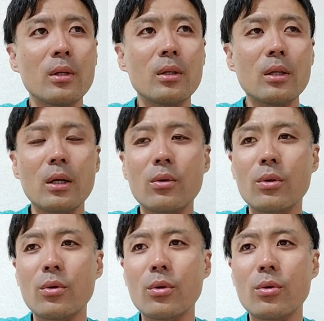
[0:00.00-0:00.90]
なんかこ
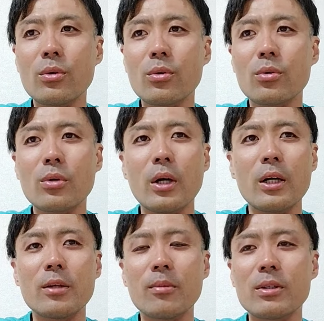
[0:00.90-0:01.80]
れこれこういうことが
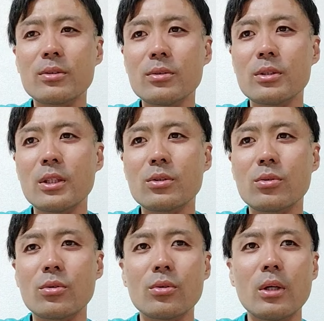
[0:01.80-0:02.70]
ありますじゃあ
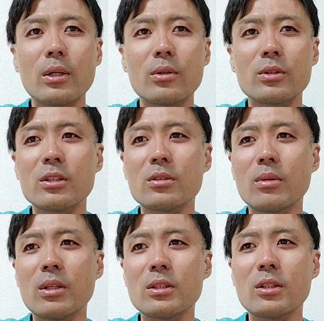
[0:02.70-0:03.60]
ちょっとあの説
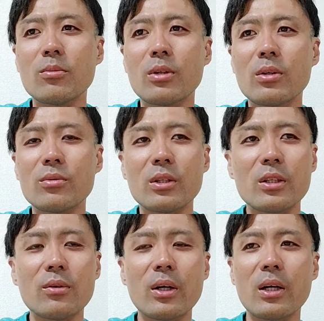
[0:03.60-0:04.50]
明してもらうんで
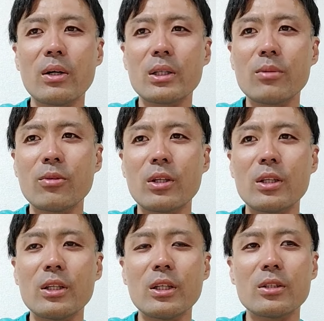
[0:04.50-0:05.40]
電話代わってもらっ
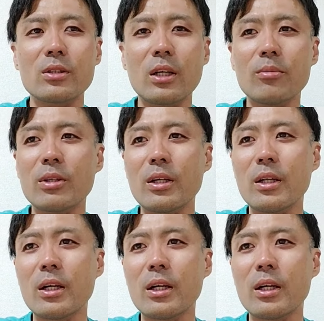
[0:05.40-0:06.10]
ていいですかみたいな